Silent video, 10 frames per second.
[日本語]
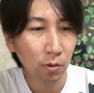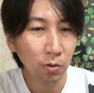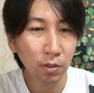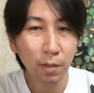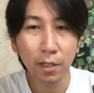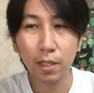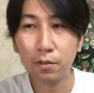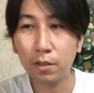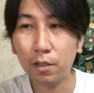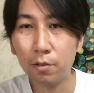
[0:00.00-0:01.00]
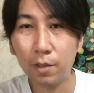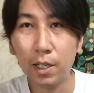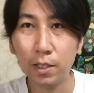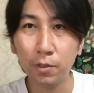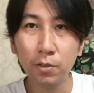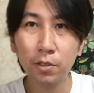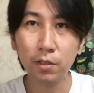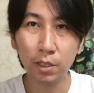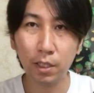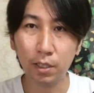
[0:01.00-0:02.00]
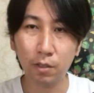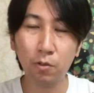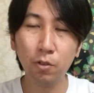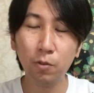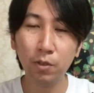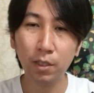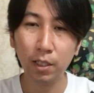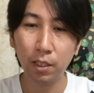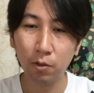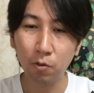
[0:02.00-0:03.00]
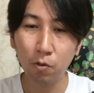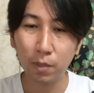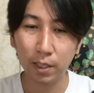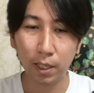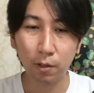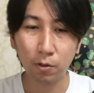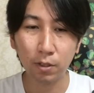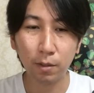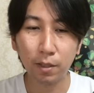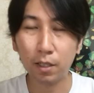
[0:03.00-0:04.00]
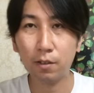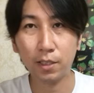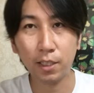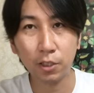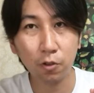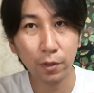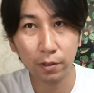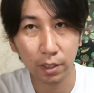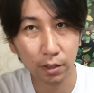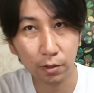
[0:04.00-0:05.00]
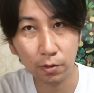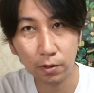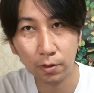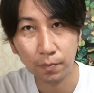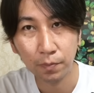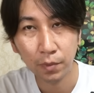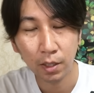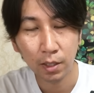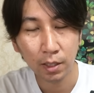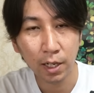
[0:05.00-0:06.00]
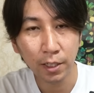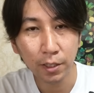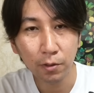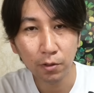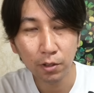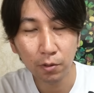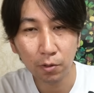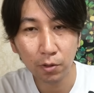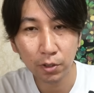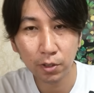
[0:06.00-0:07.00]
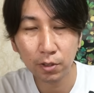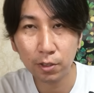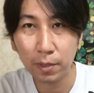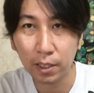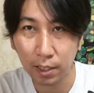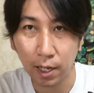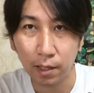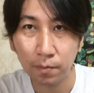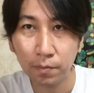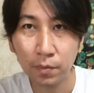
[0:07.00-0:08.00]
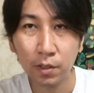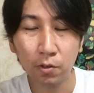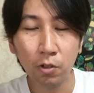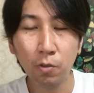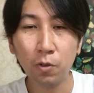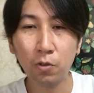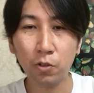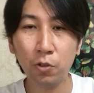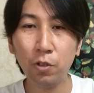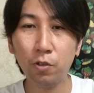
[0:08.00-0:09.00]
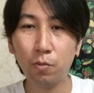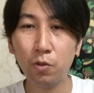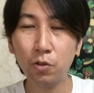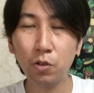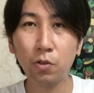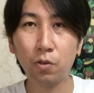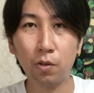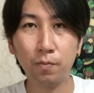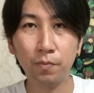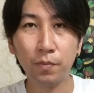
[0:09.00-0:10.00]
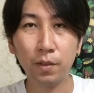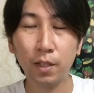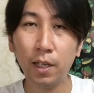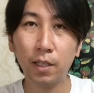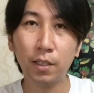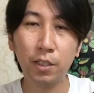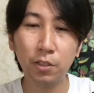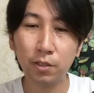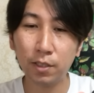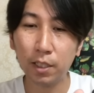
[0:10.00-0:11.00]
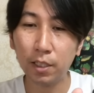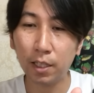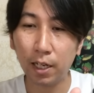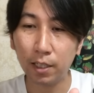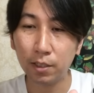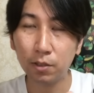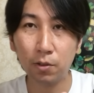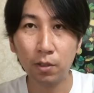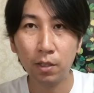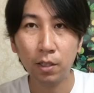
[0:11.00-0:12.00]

言霊学っていうのは要するにこの問題でどこまで言霊学が差し込めるかっていうと海洋に放出すべきかそれともこの処理をもうちょっとね技術的に開発を